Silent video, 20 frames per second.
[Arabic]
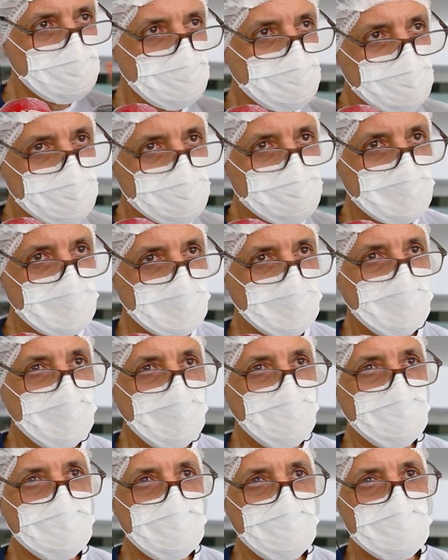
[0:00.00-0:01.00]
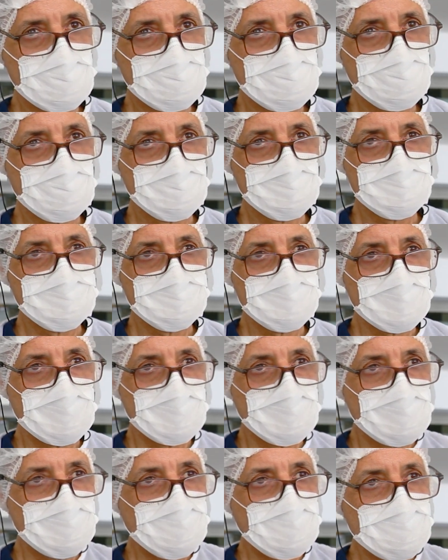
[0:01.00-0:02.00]
ديالهم علاش
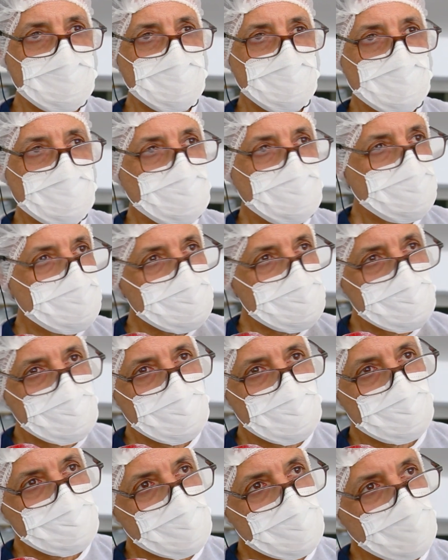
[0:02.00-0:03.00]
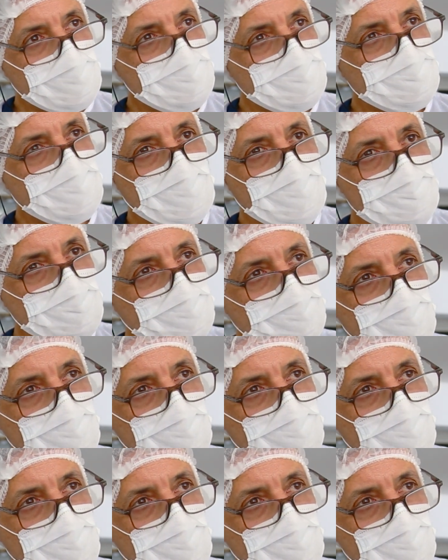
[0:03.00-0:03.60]
لان راه الناس هنا مساكن راه ما